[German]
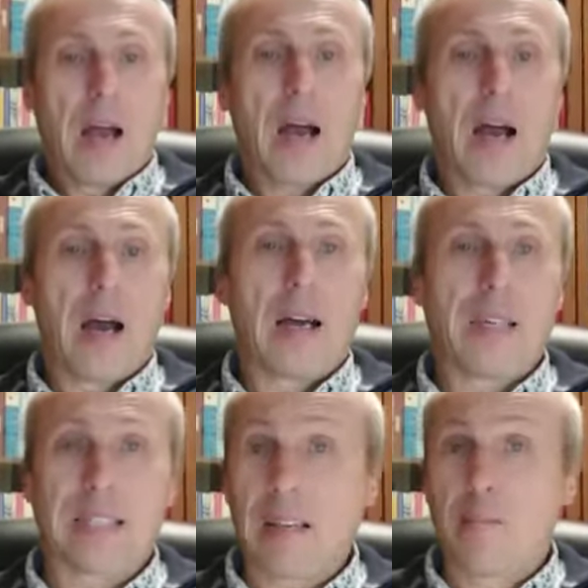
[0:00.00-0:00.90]
Äh,
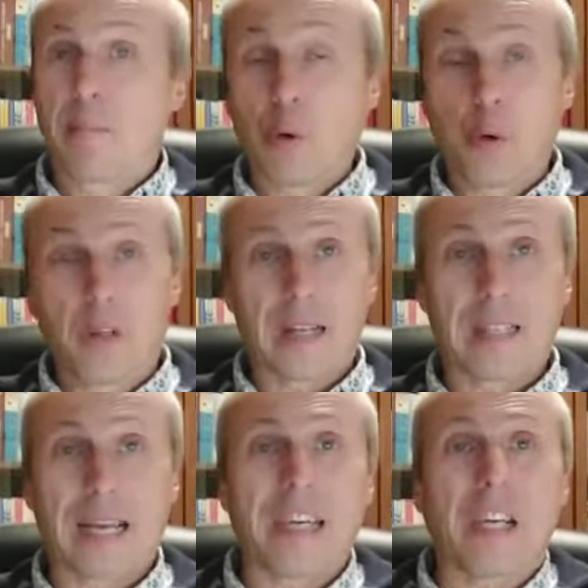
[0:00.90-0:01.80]
seine Brüder,
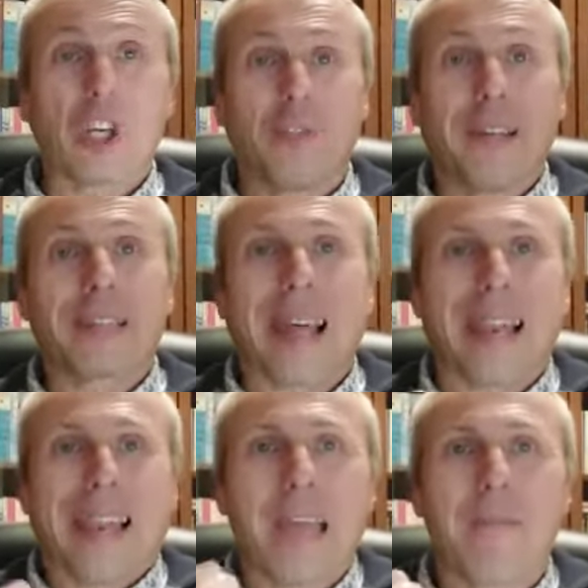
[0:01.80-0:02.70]
seine Geschwister,
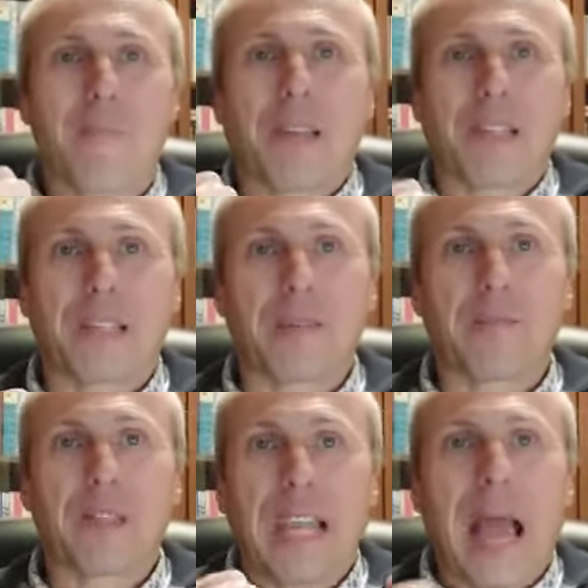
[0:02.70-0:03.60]
Leibliche,
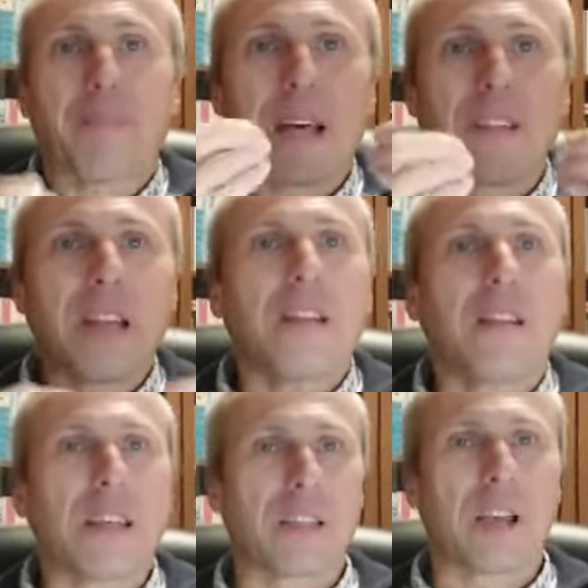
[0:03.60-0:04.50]
die haben an ihn
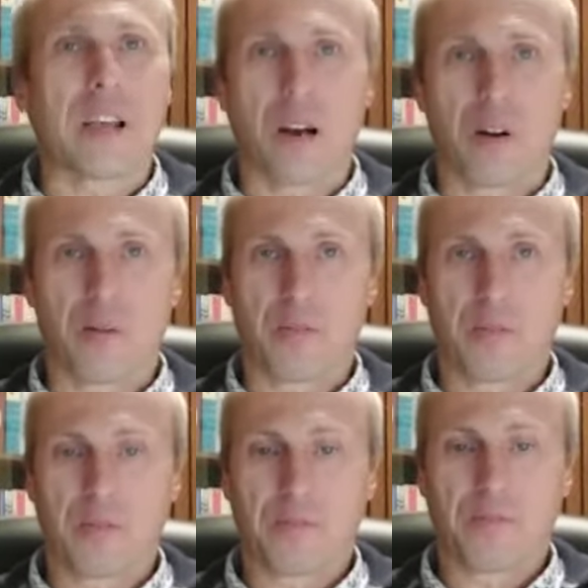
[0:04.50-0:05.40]
nicht
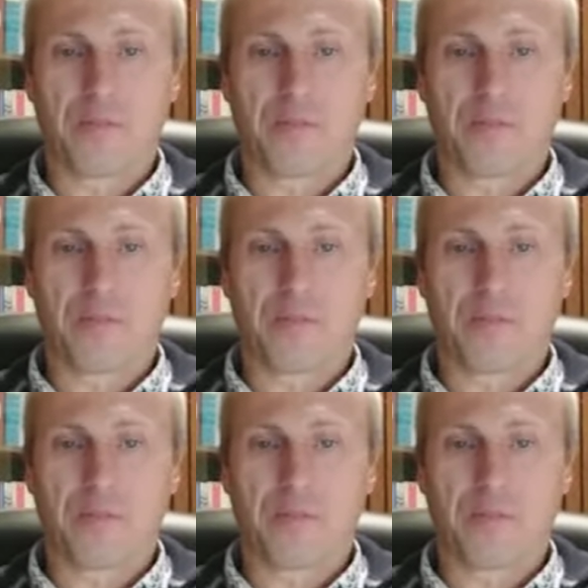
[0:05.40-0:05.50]
geglaubt.